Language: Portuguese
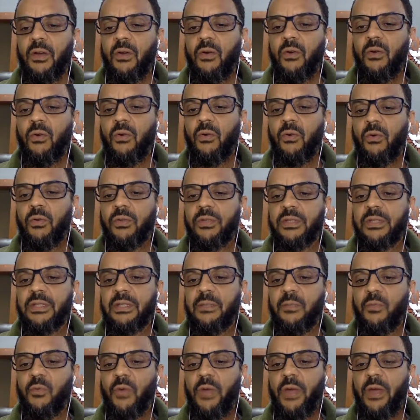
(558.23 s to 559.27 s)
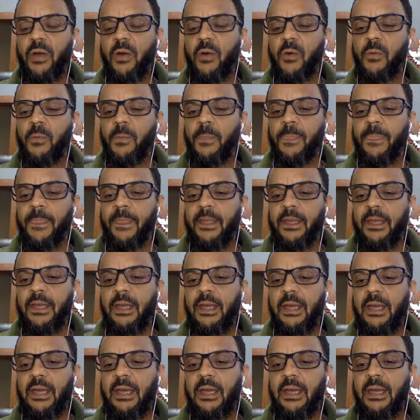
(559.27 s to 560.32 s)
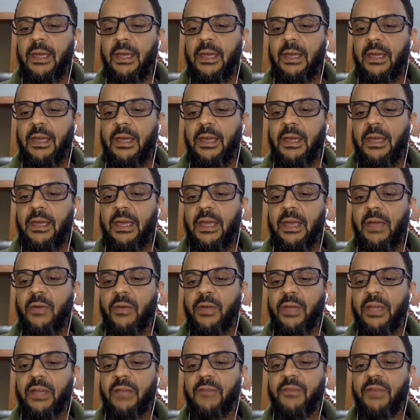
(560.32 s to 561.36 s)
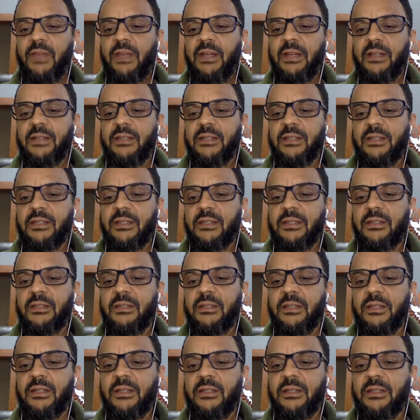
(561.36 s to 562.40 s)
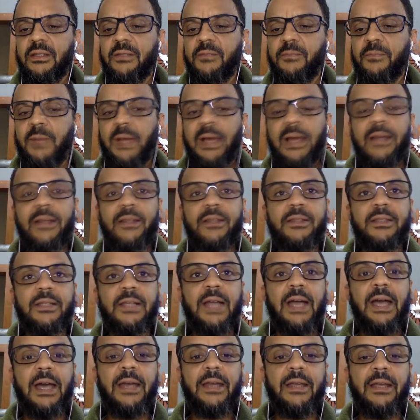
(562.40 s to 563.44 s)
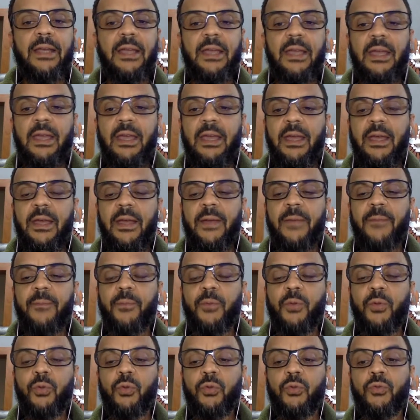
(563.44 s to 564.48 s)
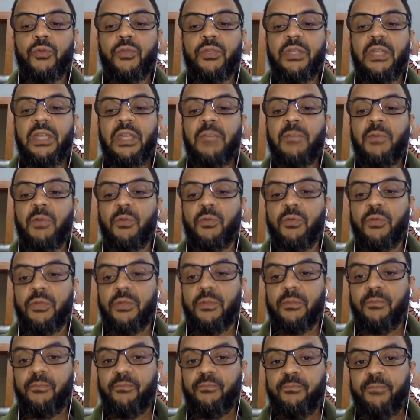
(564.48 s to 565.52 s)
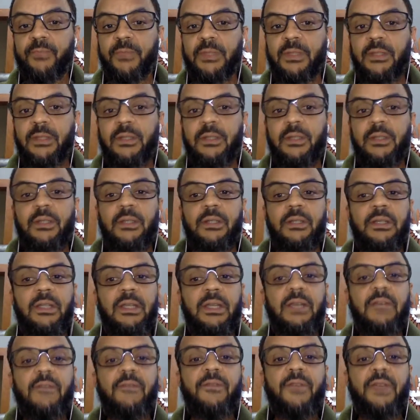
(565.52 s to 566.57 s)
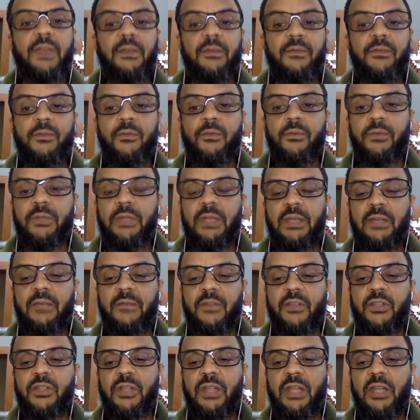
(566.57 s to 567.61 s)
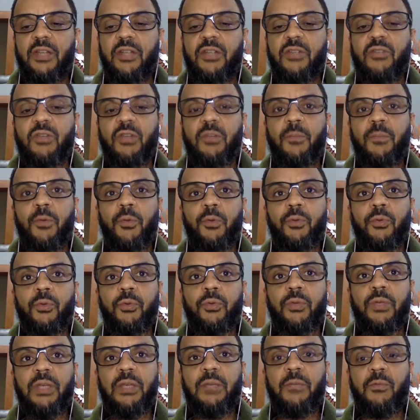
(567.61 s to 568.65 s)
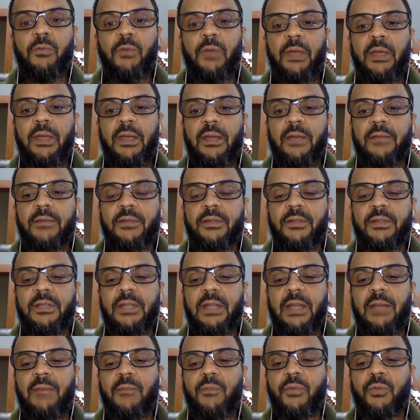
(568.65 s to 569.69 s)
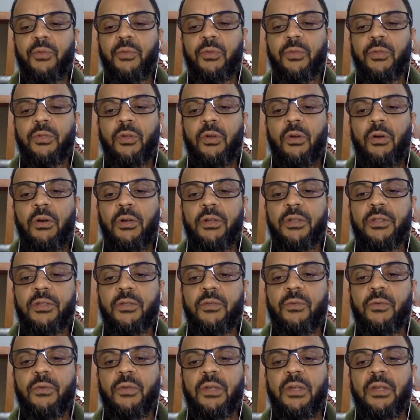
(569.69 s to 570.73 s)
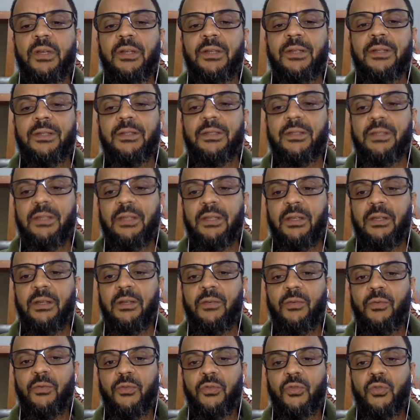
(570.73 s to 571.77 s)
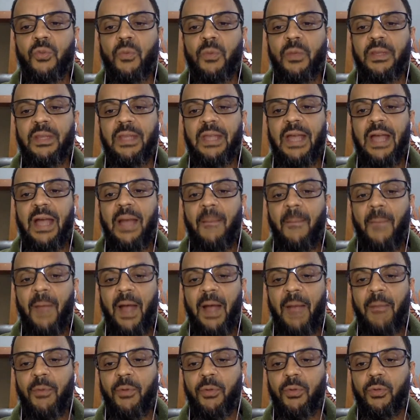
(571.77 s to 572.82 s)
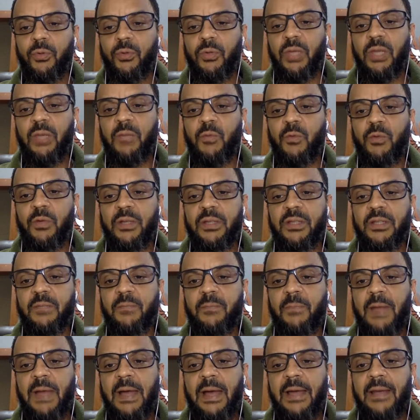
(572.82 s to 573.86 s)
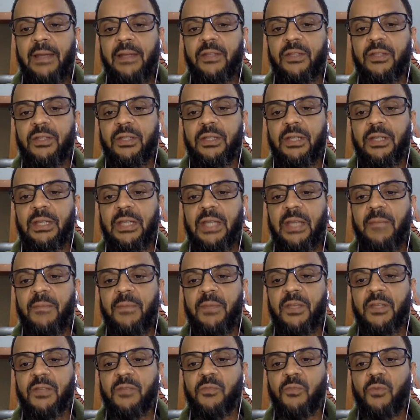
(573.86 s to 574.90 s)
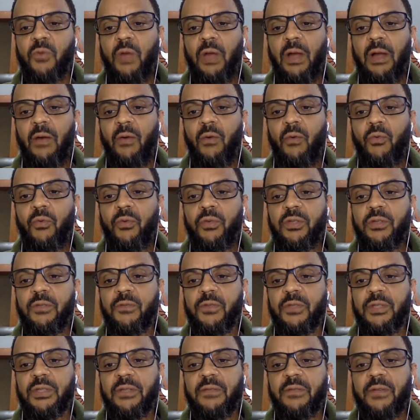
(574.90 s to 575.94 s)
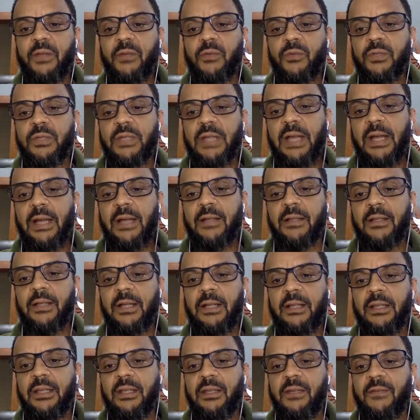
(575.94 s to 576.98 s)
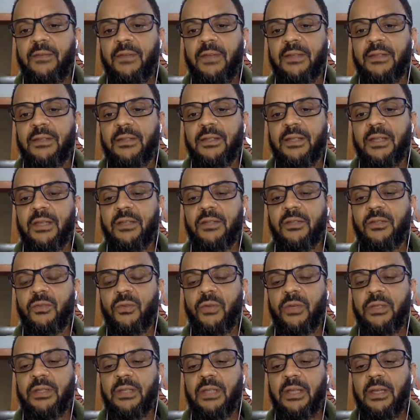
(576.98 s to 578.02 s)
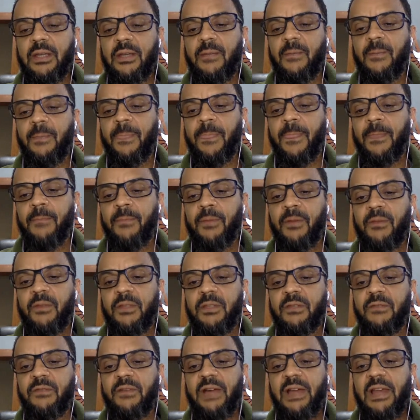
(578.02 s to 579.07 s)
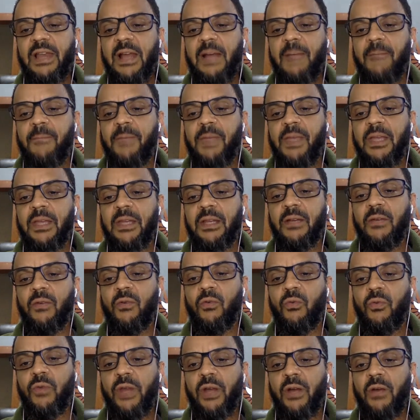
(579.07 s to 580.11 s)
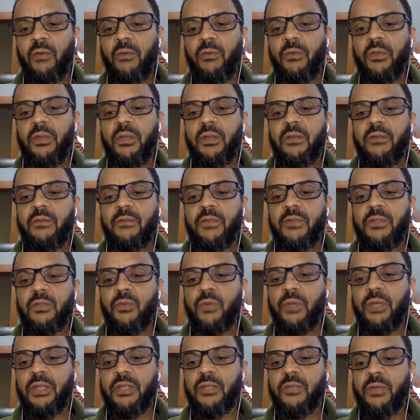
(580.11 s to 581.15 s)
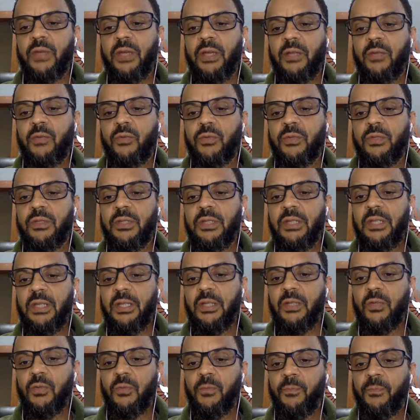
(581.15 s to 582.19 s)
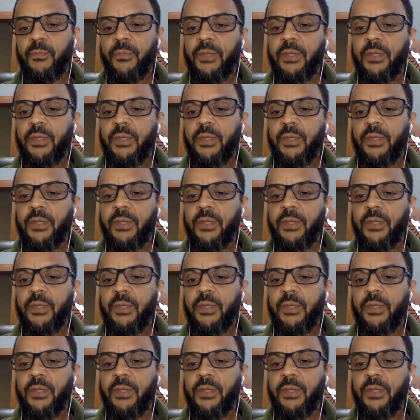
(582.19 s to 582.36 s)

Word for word: Ô, ô Samuel, é, é, o que, que vem nesses, nesses pallets, cara? É produtos químicos? Tem que ver, viu? Tem que ver direitinho que produto químico é esse, se ele é muito tóxico, se costuma derramar produto químico nesse pallet e até mesmo aonde você vai usar, tá? Tem que ver essas questões aí, para ver se vale a pena ou não, ver se o risco é reduzido.